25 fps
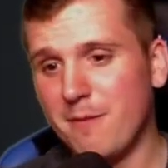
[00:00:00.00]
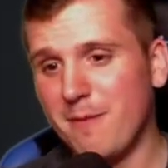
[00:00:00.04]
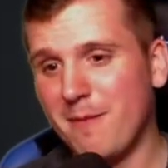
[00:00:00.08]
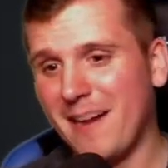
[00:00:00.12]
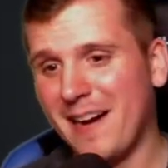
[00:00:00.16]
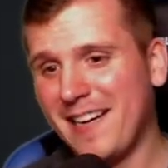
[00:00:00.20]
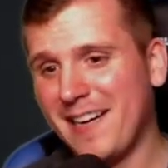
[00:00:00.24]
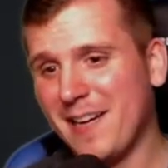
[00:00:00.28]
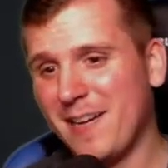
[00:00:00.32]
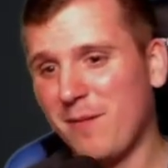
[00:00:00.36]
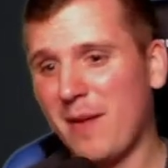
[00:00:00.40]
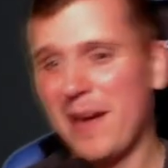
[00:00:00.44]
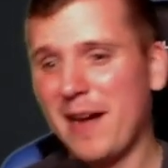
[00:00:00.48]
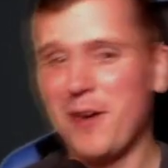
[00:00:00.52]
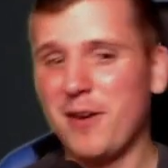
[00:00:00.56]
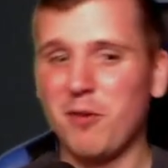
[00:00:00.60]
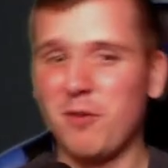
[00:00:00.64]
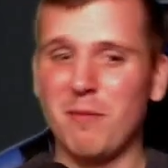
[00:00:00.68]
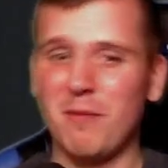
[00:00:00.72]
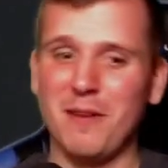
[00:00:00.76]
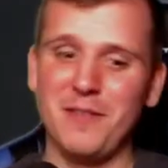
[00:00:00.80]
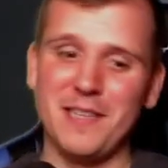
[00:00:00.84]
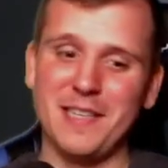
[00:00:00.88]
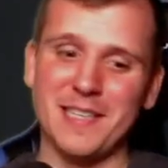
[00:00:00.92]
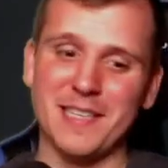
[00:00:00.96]
meiner Meinung
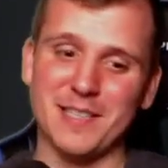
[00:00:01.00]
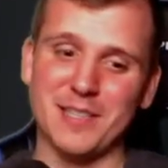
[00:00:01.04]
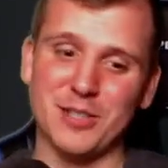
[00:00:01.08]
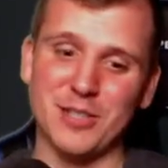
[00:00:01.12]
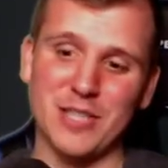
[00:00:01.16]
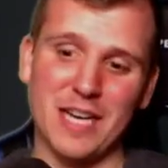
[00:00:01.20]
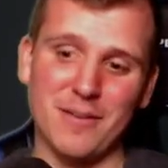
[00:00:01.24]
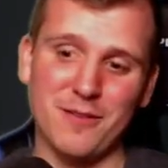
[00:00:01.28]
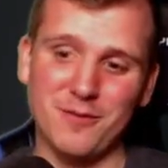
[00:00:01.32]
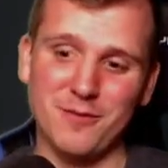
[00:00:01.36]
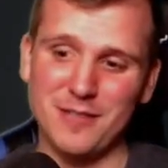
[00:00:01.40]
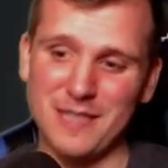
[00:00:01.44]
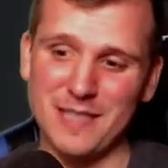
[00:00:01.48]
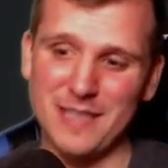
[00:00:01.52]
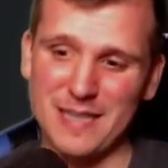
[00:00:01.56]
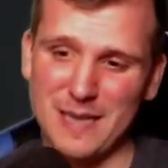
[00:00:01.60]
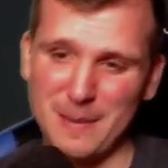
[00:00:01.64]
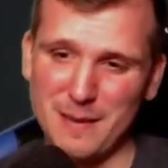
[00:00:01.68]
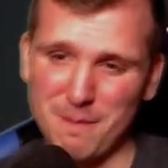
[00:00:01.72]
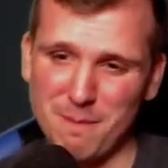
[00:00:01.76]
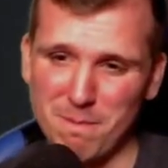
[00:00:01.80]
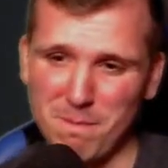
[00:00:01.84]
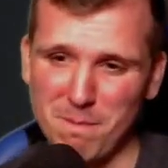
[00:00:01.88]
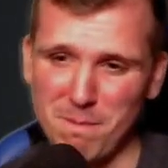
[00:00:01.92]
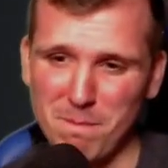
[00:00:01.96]
nach mal wieder geschafft,
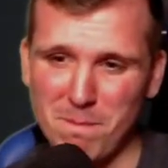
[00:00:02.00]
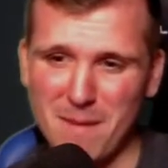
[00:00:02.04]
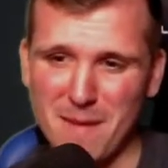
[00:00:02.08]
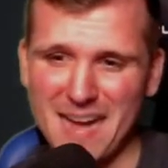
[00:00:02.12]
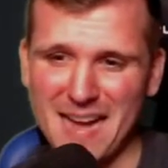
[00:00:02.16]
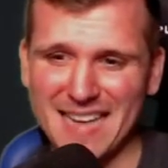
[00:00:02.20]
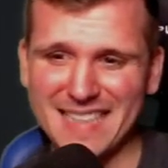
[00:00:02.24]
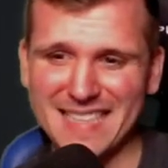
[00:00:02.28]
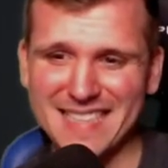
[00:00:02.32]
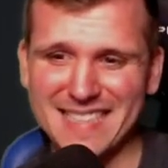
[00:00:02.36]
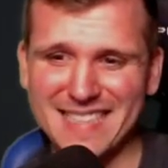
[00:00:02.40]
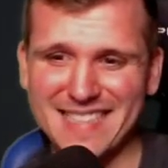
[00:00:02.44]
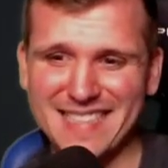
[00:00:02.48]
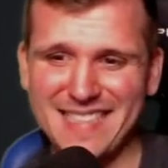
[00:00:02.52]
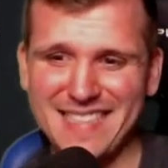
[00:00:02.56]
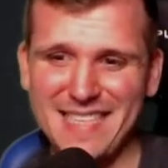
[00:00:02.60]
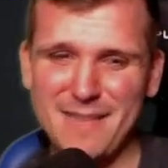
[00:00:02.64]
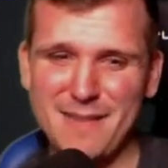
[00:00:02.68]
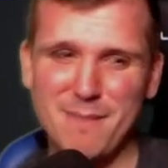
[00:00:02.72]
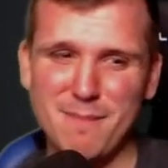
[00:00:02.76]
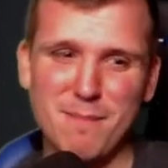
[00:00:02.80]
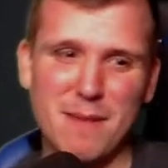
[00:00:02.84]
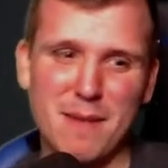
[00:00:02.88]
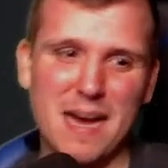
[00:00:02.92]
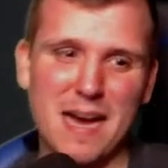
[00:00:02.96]
einen
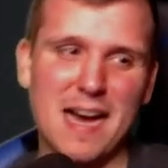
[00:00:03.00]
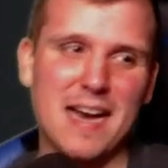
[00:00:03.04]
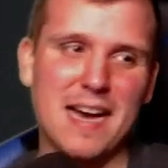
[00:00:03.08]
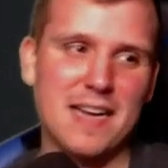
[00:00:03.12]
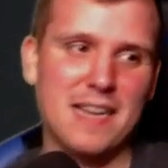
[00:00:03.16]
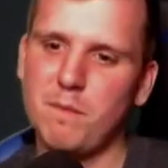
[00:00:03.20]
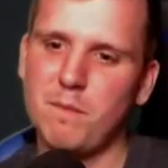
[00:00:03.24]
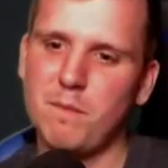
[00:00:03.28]
maximal